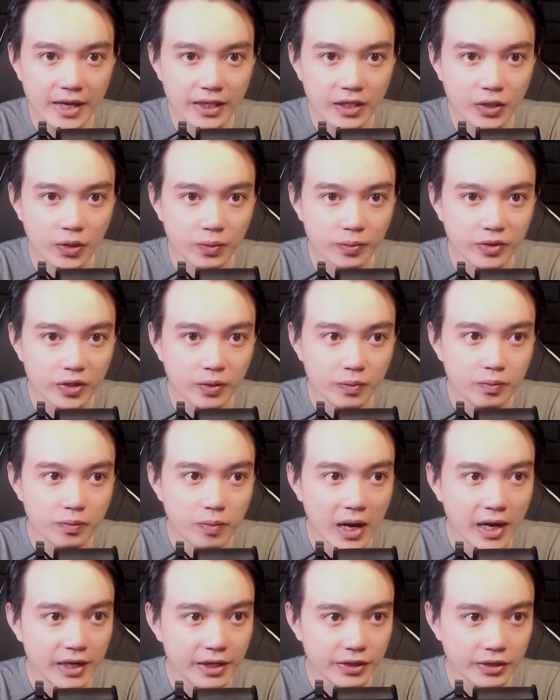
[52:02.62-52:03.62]
vẫn hùng dũng
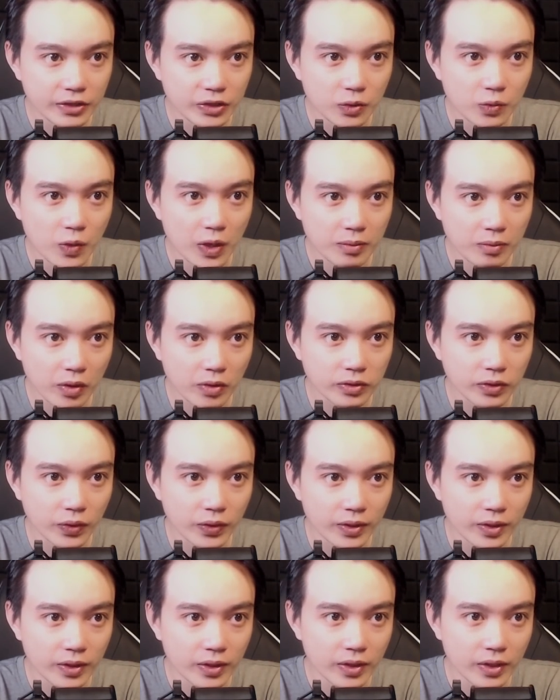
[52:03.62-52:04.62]
bay lượn xung quanh bọn tôi.
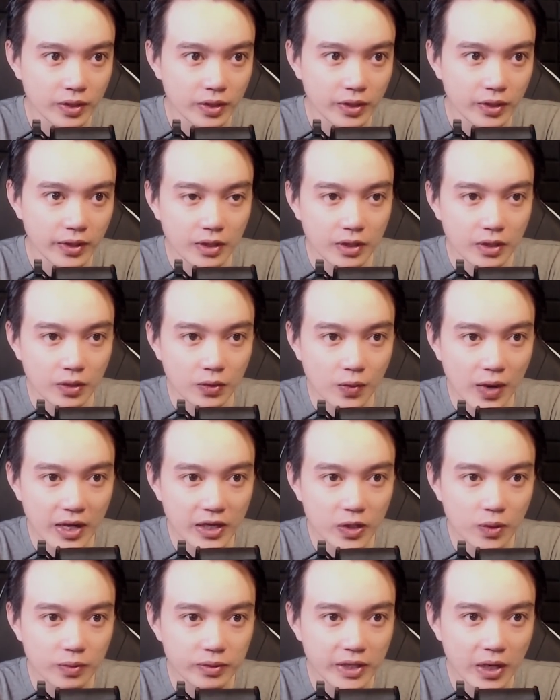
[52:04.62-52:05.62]
Quan
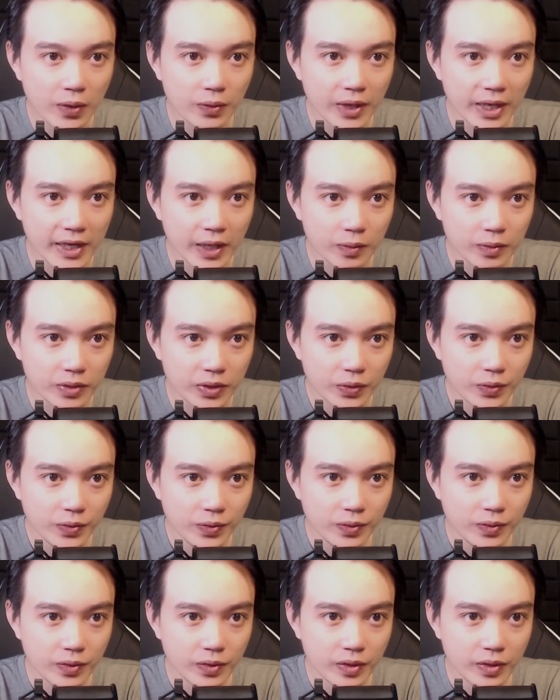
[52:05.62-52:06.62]
cục đầu lại đọc chú,
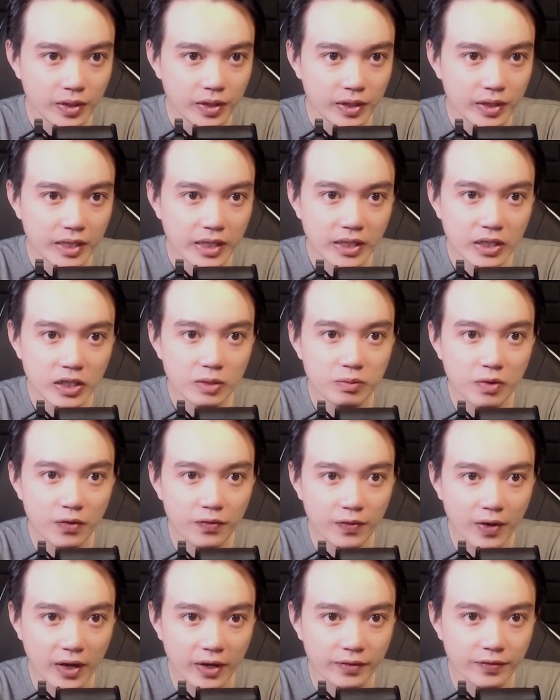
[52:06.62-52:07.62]
khiến cho một
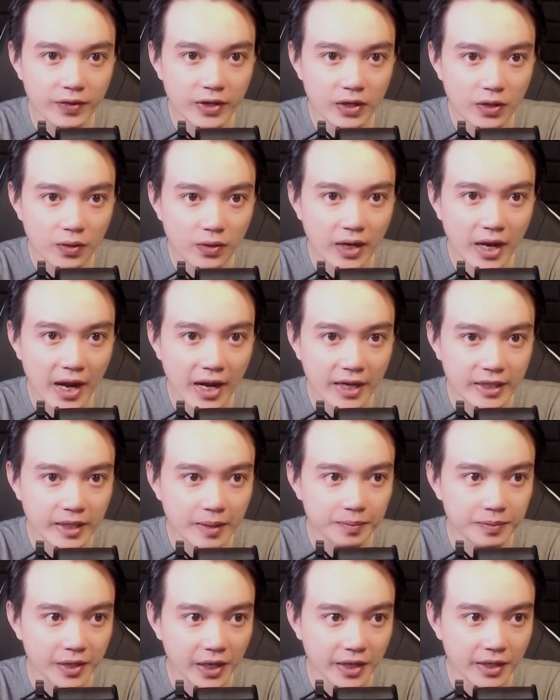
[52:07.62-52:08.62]
phần phi lô ca nhập
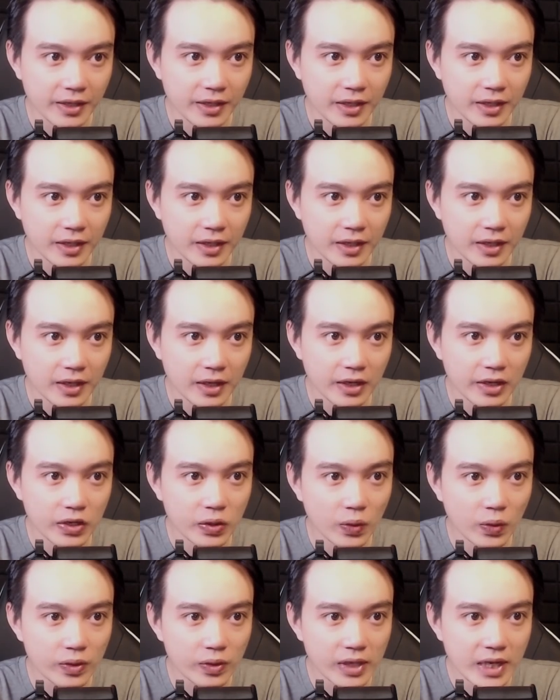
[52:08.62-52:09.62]
thể,
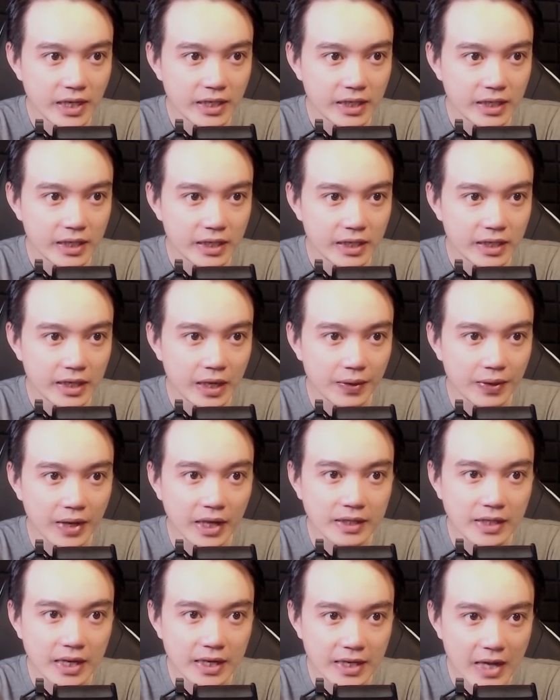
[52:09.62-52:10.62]
luồn lách vào cả
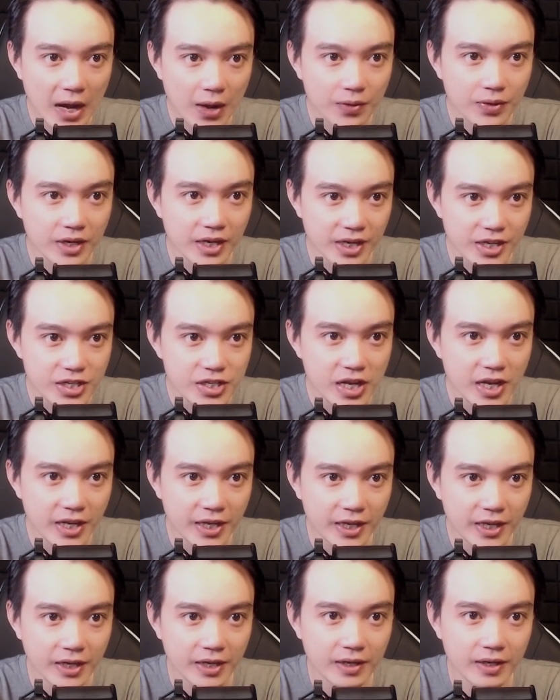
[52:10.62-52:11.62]
thanh đao gỉ sét
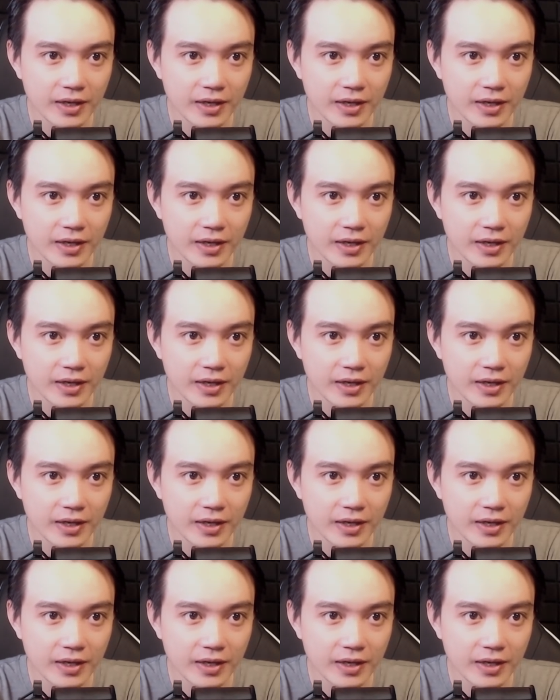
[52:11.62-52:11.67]
kia.